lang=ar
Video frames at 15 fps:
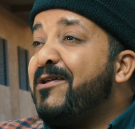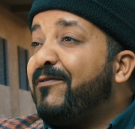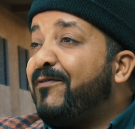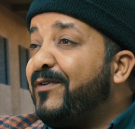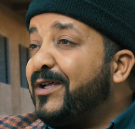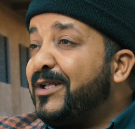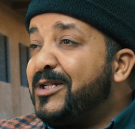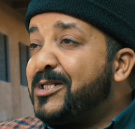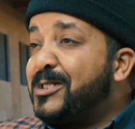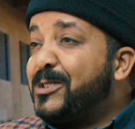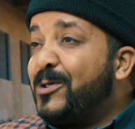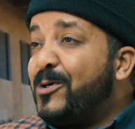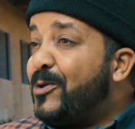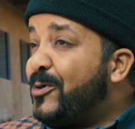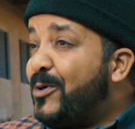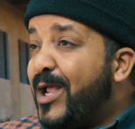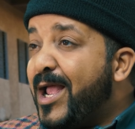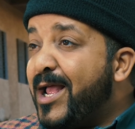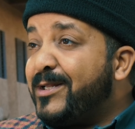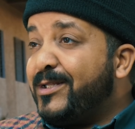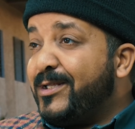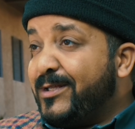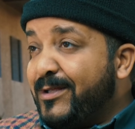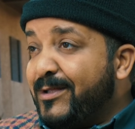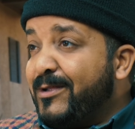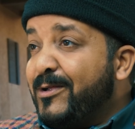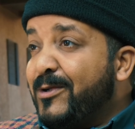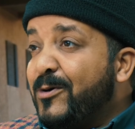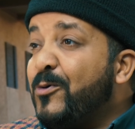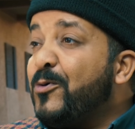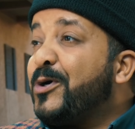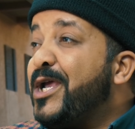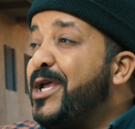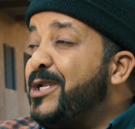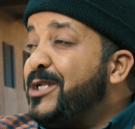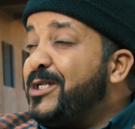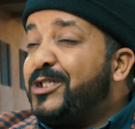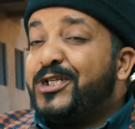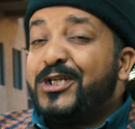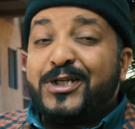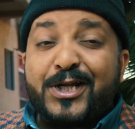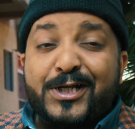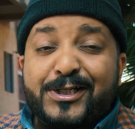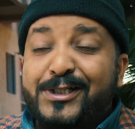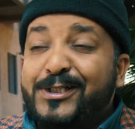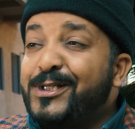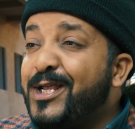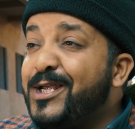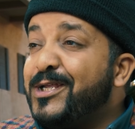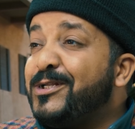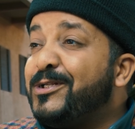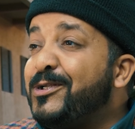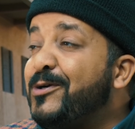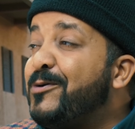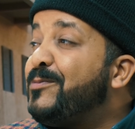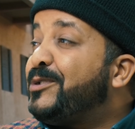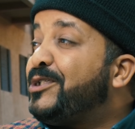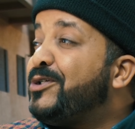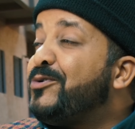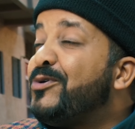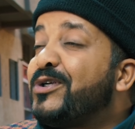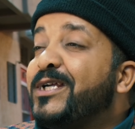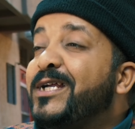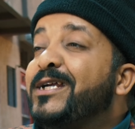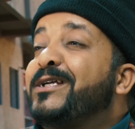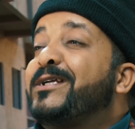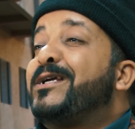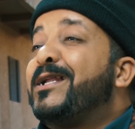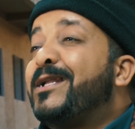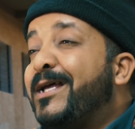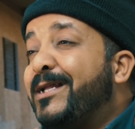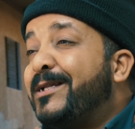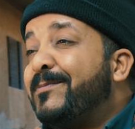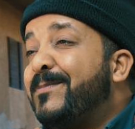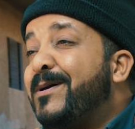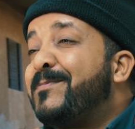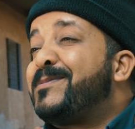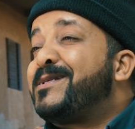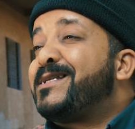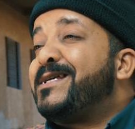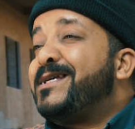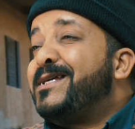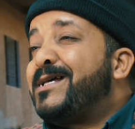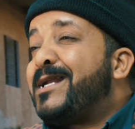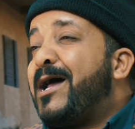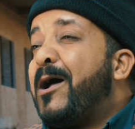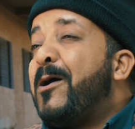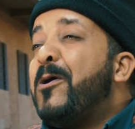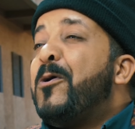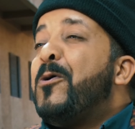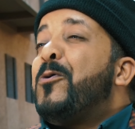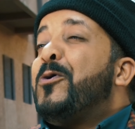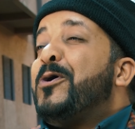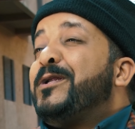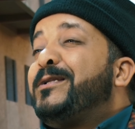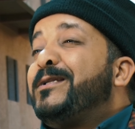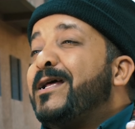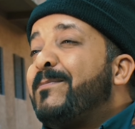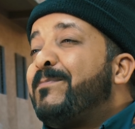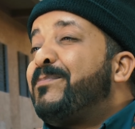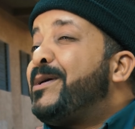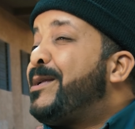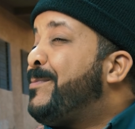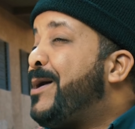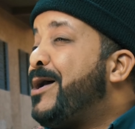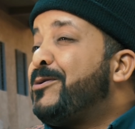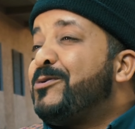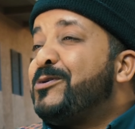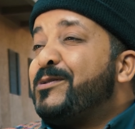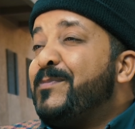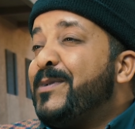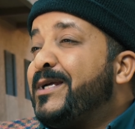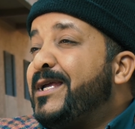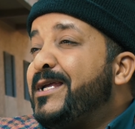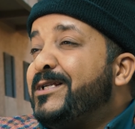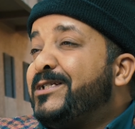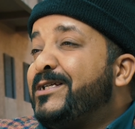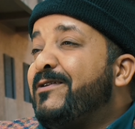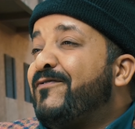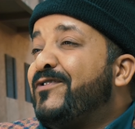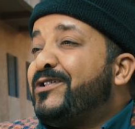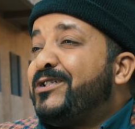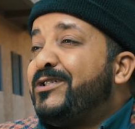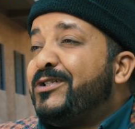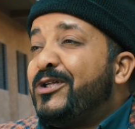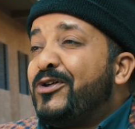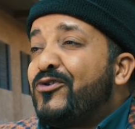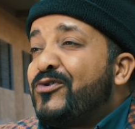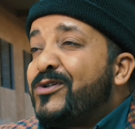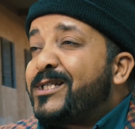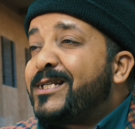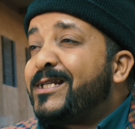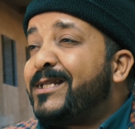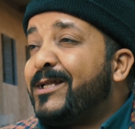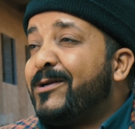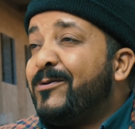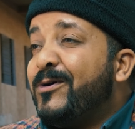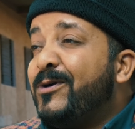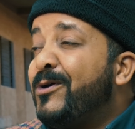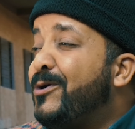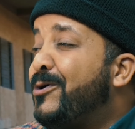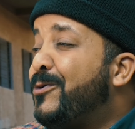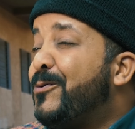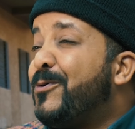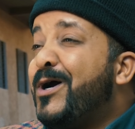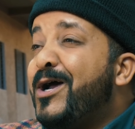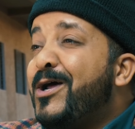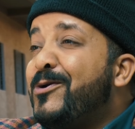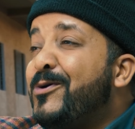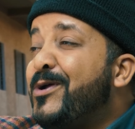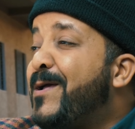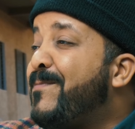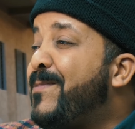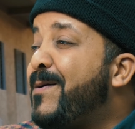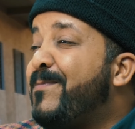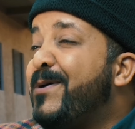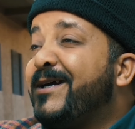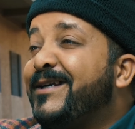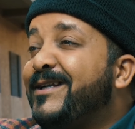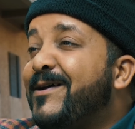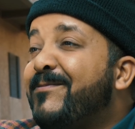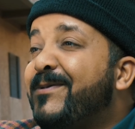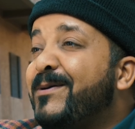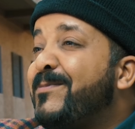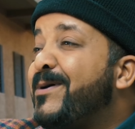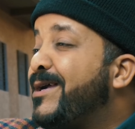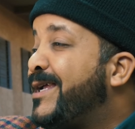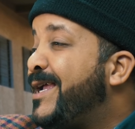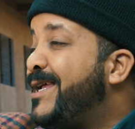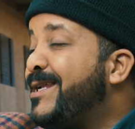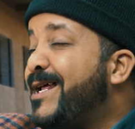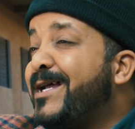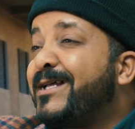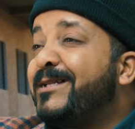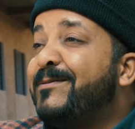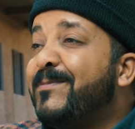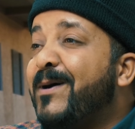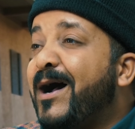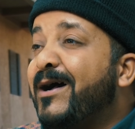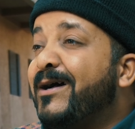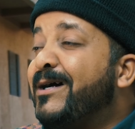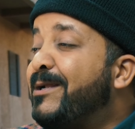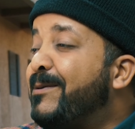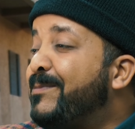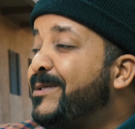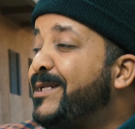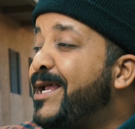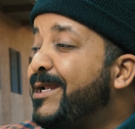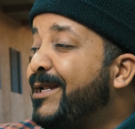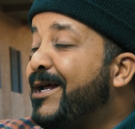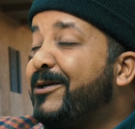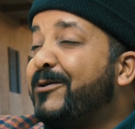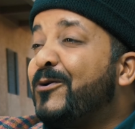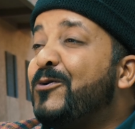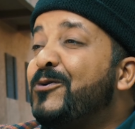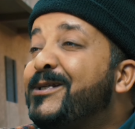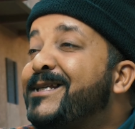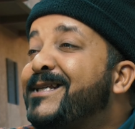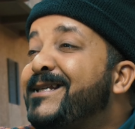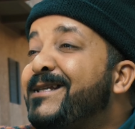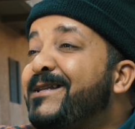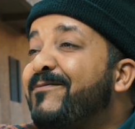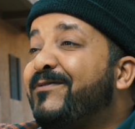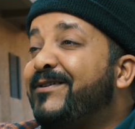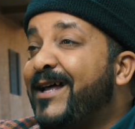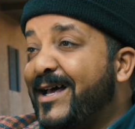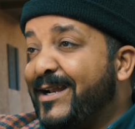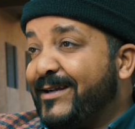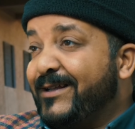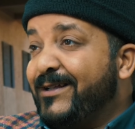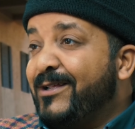يفيق للسحور وعادي وكاينين شي ناس الله يهديهم تيقول لك حقا الخدمه مزيره وعندنا البيرمانونس ما كاينش كيفاش نديرو نصليو والو يا باباك دابا ما كاينه خدمه رمضان غتدخل تصلي في الدار